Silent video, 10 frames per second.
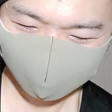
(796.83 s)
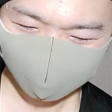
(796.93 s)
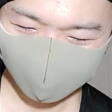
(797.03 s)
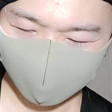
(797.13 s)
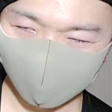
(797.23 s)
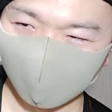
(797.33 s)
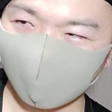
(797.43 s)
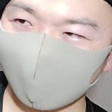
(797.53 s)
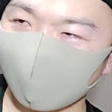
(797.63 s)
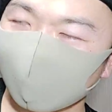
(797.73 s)
ぱり
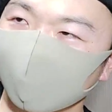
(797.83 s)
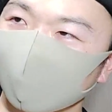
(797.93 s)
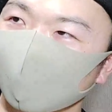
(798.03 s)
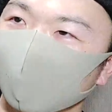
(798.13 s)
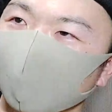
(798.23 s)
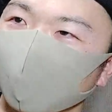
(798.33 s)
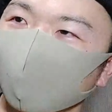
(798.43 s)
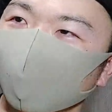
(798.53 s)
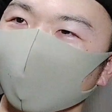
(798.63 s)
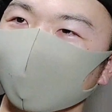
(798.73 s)
ね気
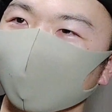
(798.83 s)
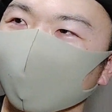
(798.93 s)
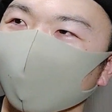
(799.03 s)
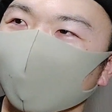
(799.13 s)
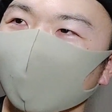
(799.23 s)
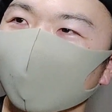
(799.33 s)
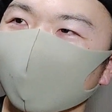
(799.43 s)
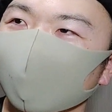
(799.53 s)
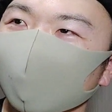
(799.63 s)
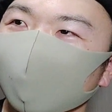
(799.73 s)
を持たす
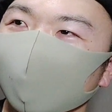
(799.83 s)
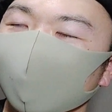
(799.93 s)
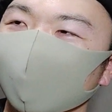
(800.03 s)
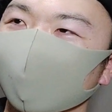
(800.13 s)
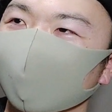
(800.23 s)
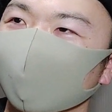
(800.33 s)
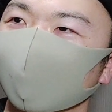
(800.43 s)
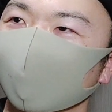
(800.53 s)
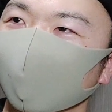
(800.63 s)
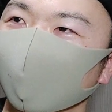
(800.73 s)

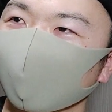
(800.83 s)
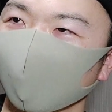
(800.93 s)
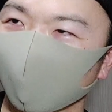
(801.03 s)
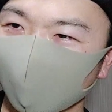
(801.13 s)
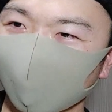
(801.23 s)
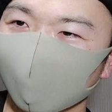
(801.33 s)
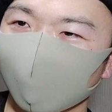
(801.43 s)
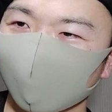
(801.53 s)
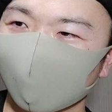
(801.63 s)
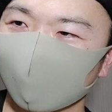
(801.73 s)
こと
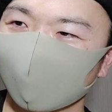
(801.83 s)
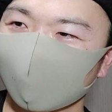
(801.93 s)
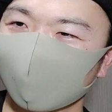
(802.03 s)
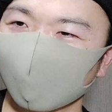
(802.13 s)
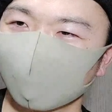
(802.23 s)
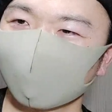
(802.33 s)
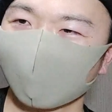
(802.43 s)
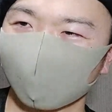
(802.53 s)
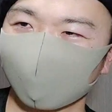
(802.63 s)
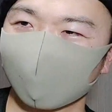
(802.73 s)
をしてるん
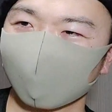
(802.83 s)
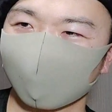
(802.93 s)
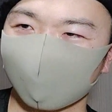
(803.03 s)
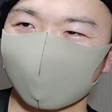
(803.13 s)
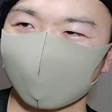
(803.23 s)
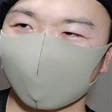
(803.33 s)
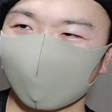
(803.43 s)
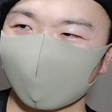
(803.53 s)
だよっていう